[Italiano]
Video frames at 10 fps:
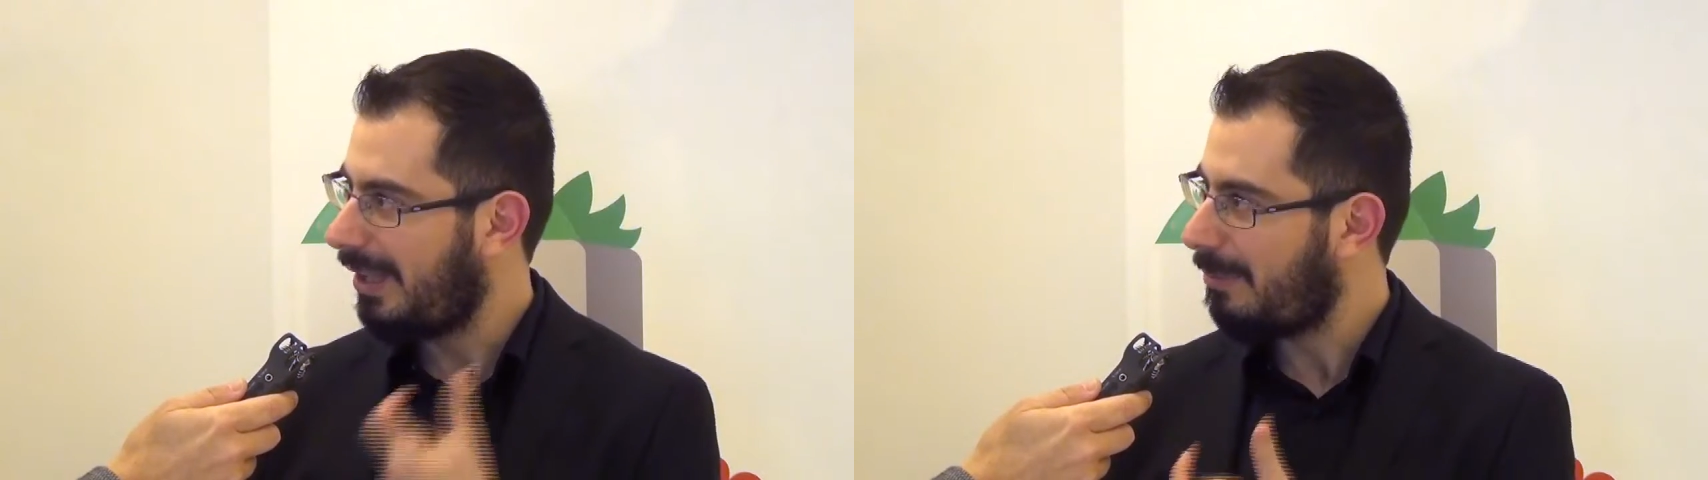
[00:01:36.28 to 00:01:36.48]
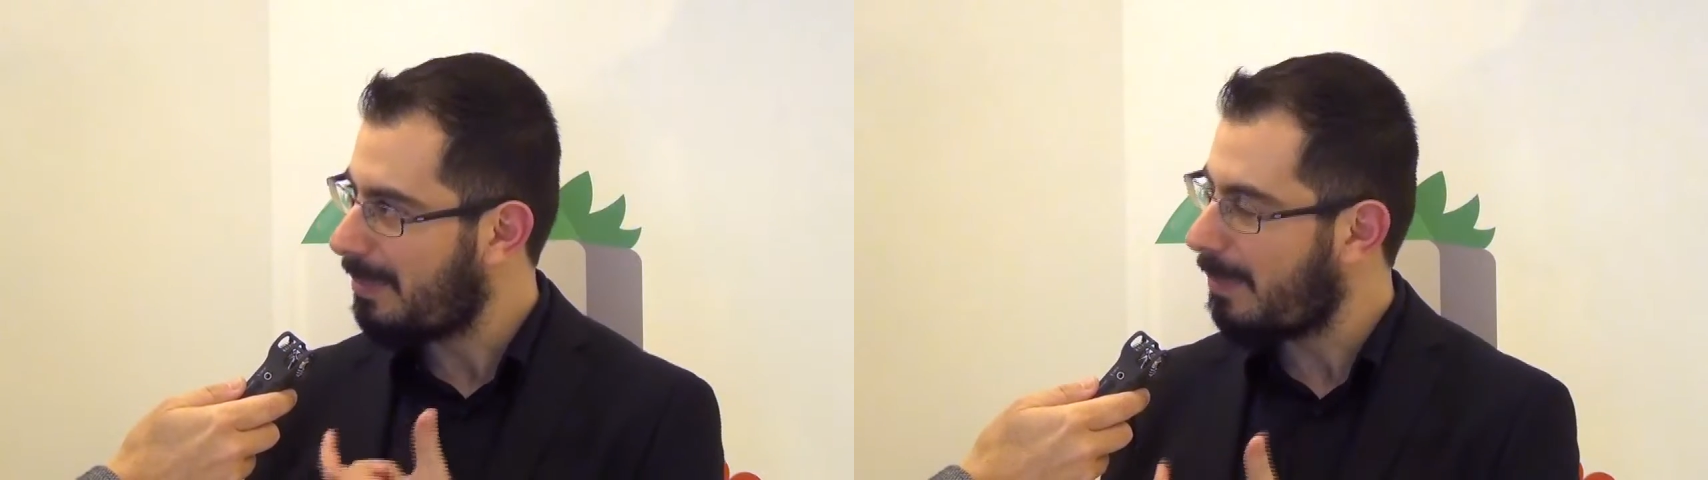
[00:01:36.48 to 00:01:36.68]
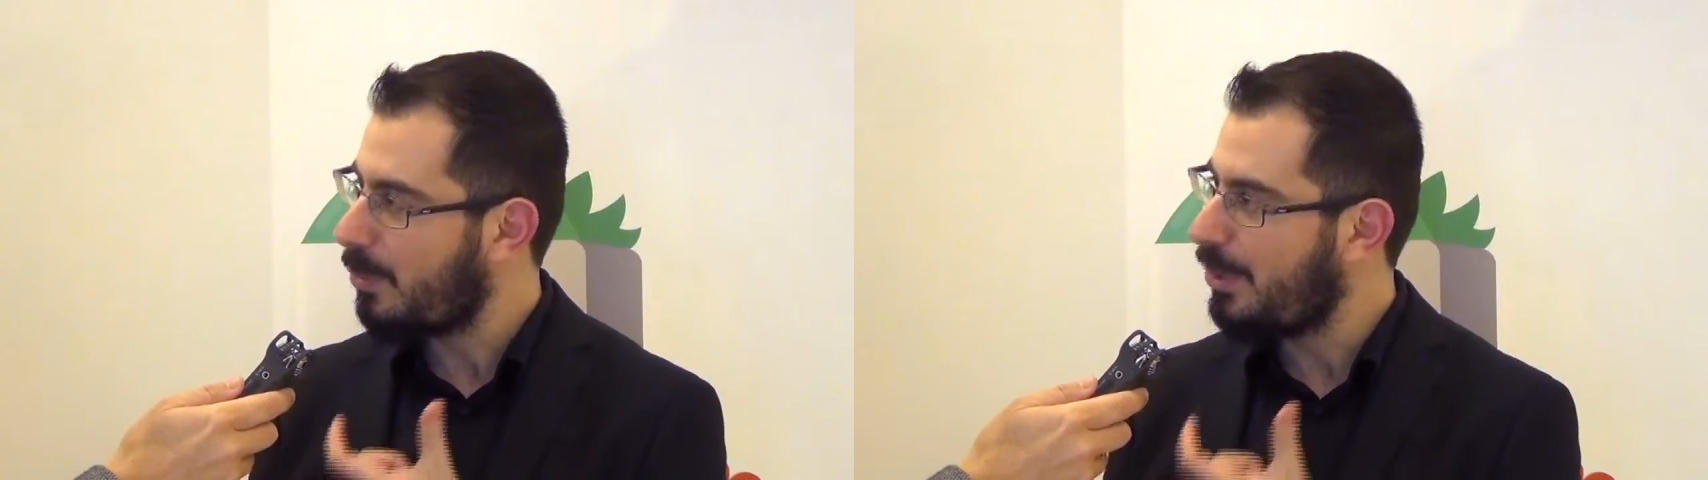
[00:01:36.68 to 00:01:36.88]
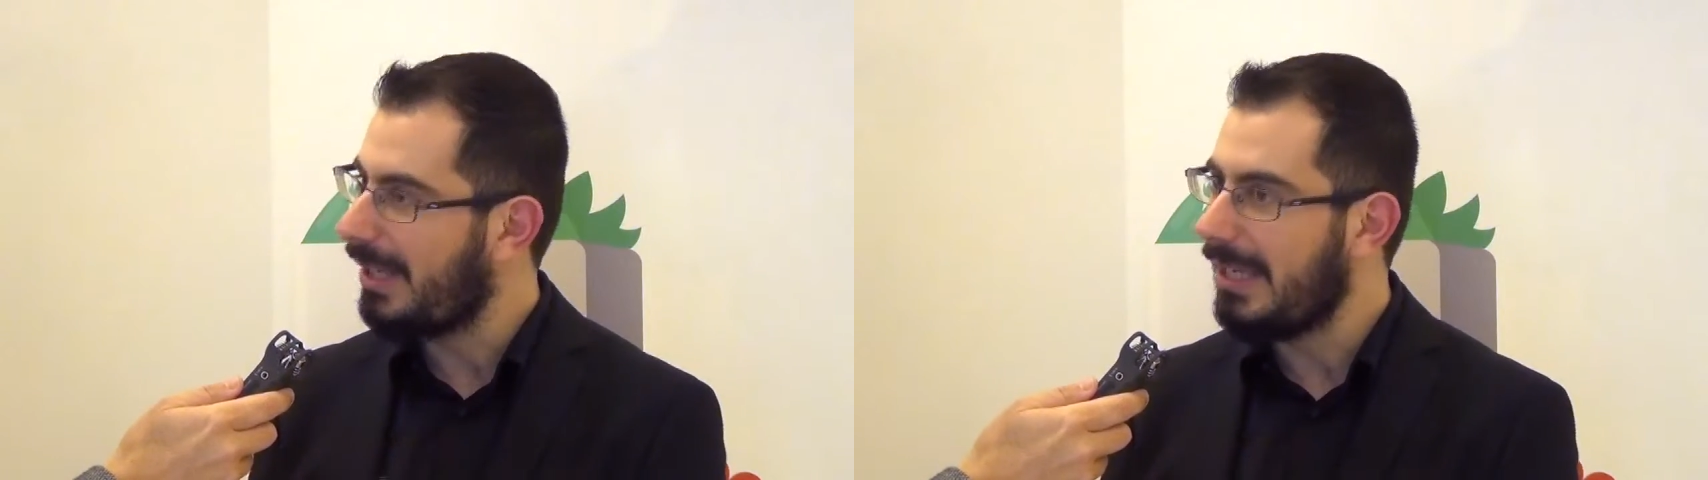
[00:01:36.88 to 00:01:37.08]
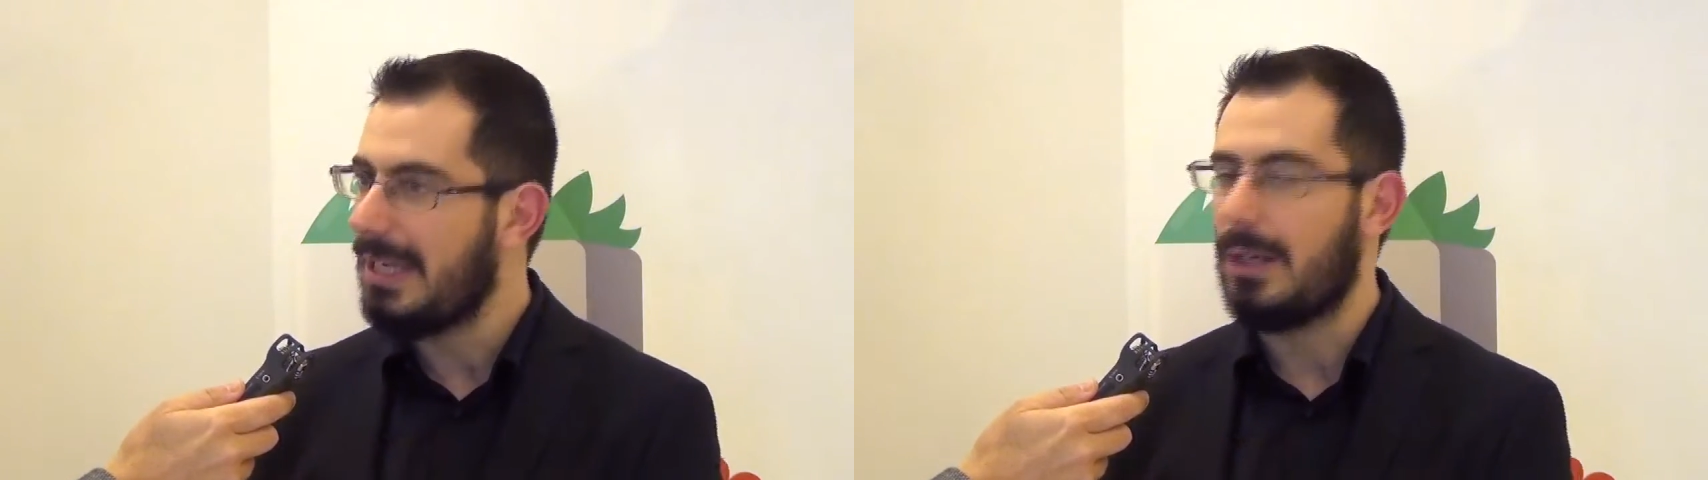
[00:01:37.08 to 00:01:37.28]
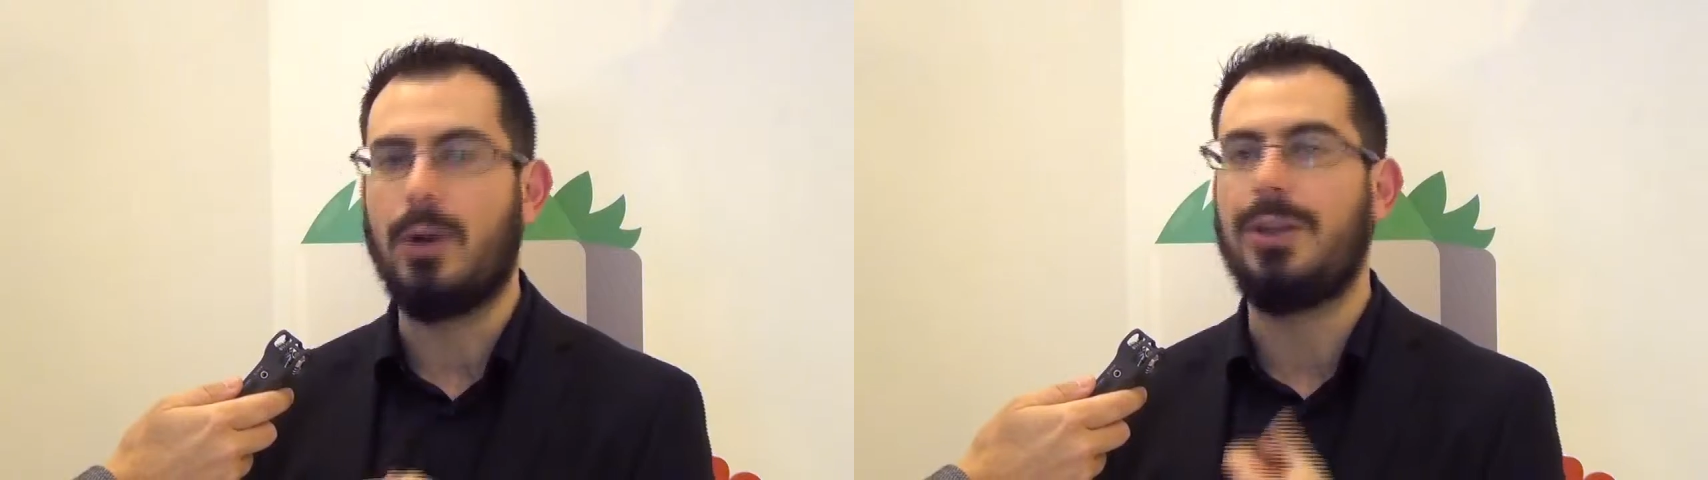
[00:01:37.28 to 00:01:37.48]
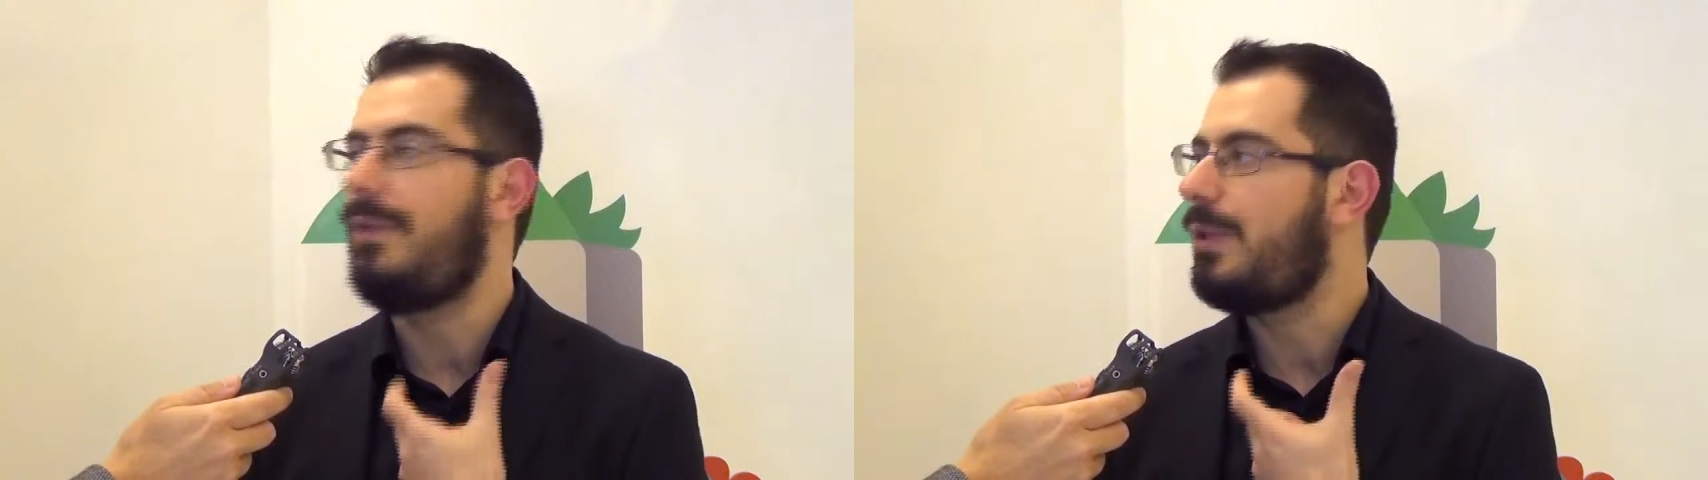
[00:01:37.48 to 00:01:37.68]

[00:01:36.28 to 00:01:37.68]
in termini proprio di click o di